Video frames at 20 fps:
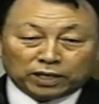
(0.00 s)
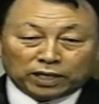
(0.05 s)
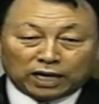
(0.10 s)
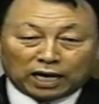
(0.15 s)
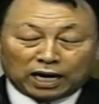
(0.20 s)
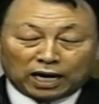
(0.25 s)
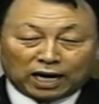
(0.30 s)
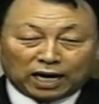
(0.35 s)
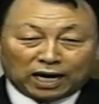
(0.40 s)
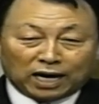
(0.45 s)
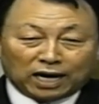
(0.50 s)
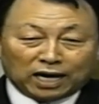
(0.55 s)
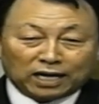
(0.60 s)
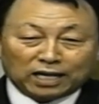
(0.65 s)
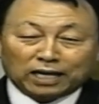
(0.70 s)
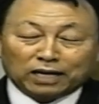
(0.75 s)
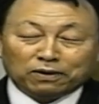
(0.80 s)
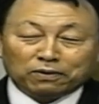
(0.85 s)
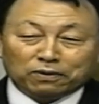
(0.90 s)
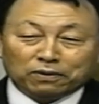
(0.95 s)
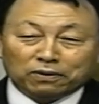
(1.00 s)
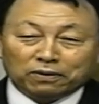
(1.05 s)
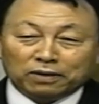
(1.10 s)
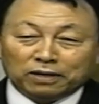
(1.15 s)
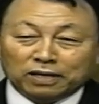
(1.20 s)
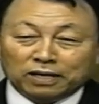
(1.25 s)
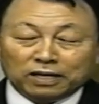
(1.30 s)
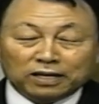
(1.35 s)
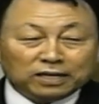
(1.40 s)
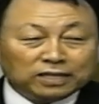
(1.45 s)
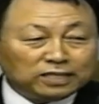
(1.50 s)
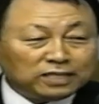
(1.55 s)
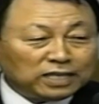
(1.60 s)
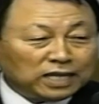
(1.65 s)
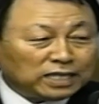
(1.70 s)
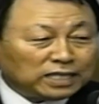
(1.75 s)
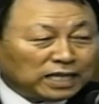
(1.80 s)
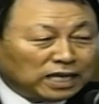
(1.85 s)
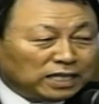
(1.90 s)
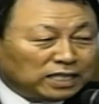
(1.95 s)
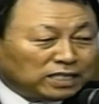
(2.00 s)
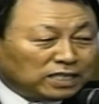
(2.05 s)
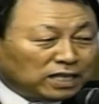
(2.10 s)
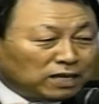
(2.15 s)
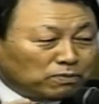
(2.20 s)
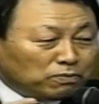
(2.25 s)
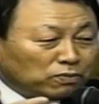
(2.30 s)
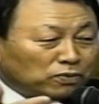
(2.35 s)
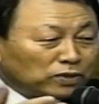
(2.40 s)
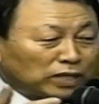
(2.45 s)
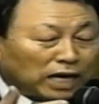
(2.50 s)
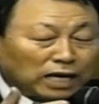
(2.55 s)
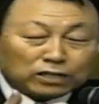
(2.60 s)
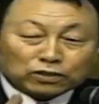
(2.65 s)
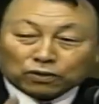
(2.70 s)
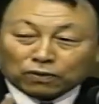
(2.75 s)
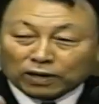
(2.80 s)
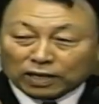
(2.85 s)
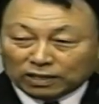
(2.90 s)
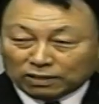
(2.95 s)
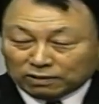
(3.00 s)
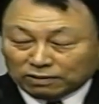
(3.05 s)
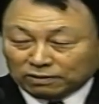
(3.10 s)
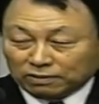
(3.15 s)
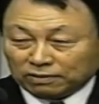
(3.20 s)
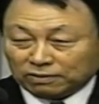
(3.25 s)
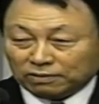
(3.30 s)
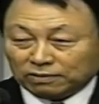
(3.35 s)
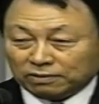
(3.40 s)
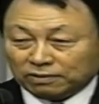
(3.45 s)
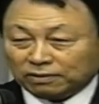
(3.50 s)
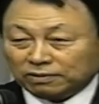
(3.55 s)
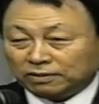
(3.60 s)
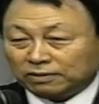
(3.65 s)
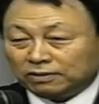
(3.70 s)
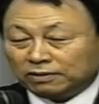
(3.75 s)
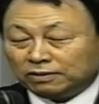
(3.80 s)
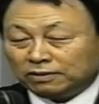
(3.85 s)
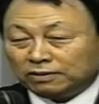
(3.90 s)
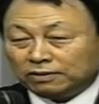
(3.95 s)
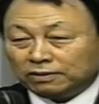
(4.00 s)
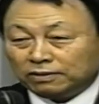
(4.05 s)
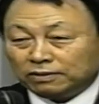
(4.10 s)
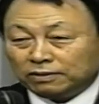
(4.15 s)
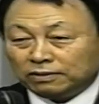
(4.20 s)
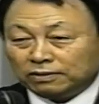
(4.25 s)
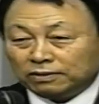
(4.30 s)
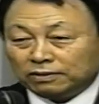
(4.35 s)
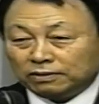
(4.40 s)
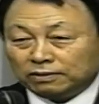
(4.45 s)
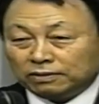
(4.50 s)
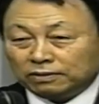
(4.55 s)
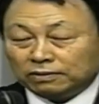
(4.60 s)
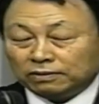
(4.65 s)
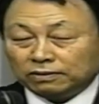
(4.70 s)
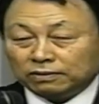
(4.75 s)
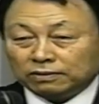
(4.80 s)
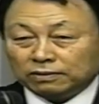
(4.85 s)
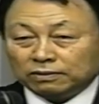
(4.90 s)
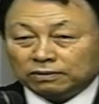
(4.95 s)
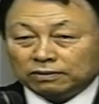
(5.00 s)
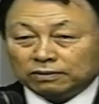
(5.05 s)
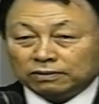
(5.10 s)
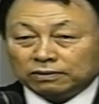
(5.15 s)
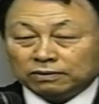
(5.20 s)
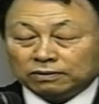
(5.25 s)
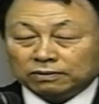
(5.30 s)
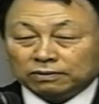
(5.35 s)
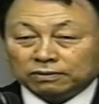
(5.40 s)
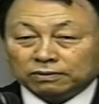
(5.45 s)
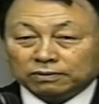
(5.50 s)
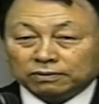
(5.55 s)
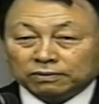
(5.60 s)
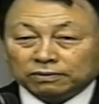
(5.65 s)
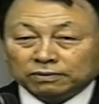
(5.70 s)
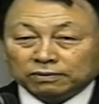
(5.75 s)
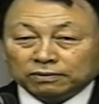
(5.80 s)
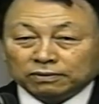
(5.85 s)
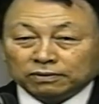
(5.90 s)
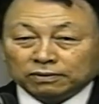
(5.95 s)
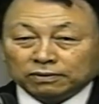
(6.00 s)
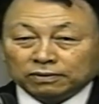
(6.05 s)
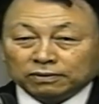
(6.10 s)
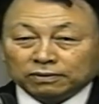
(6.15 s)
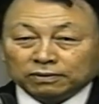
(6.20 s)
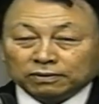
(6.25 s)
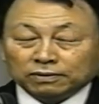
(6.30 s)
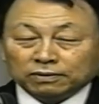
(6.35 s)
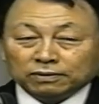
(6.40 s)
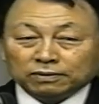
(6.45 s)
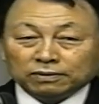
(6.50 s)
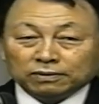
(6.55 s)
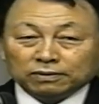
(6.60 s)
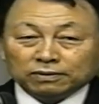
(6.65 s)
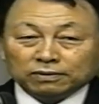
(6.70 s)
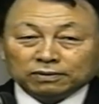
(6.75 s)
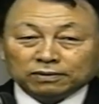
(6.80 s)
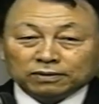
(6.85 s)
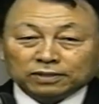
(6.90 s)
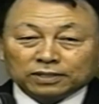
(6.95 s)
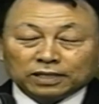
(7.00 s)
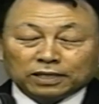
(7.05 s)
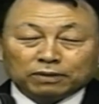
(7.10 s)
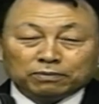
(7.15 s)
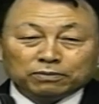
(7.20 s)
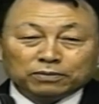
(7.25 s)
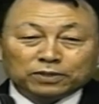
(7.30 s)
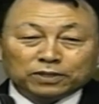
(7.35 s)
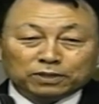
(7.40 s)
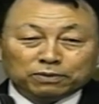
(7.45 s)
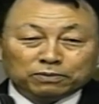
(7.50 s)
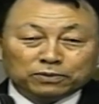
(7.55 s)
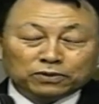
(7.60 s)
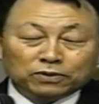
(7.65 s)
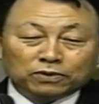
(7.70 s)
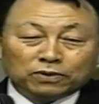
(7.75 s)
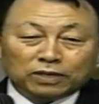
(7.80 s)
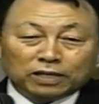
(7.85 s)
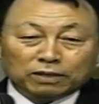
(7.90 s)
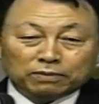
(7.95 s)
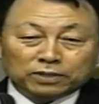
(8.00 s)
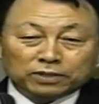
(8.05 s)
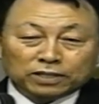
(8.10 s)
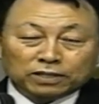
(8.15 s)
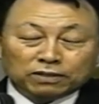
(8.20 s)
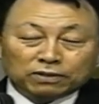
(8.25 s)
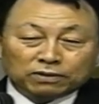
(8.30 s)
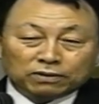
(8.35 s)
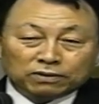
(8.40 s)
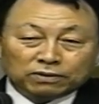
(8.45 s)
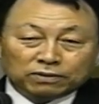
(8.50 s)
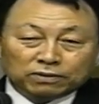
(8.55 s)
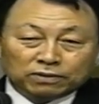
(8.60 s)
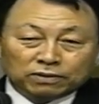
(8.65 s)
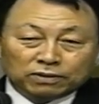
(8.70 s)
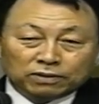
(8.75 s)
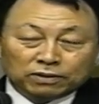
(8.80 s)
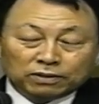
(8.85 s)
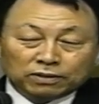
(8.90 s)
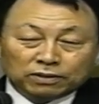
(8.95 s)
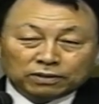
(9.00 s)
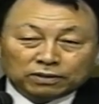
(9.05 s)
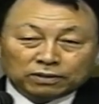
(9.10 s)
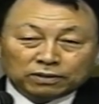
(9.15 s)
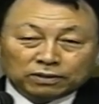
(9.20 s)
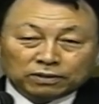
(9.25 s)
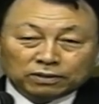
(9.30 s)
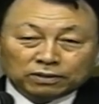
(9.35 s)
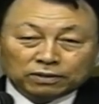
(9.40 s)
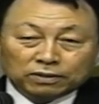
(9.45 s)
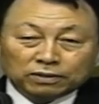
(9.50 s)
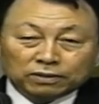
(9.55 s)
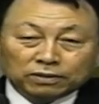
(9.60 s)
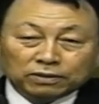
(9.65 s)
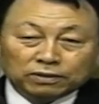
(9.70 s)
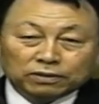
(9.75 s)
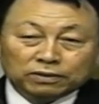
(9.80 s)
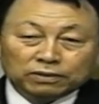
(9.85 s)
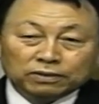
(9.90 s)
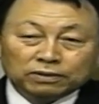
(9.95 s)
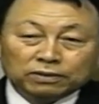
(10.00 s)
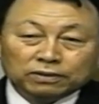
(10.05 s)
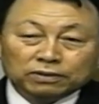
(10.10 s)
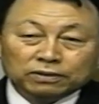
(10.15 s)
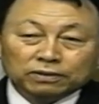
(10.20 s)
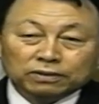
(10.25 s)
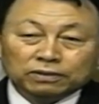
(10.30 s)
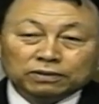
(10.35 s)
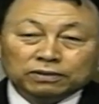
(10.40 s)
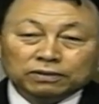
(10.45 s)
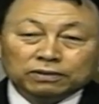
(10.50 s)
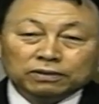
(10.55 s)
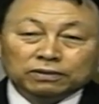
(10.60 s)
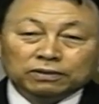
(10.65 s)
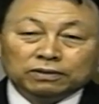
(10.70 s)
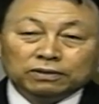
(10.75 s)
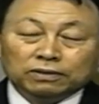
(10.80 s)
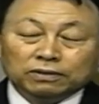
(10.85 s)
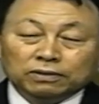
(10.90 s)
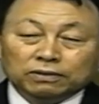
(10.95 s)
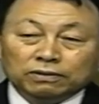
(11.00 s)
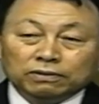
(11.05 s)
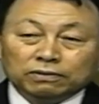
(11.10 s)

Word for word: 大家真真切切的认罪悔改，把一切的罪恶全承认悔改了。这时候呢是平安的，不会被一惊一吓的，这是非常非常神奇的。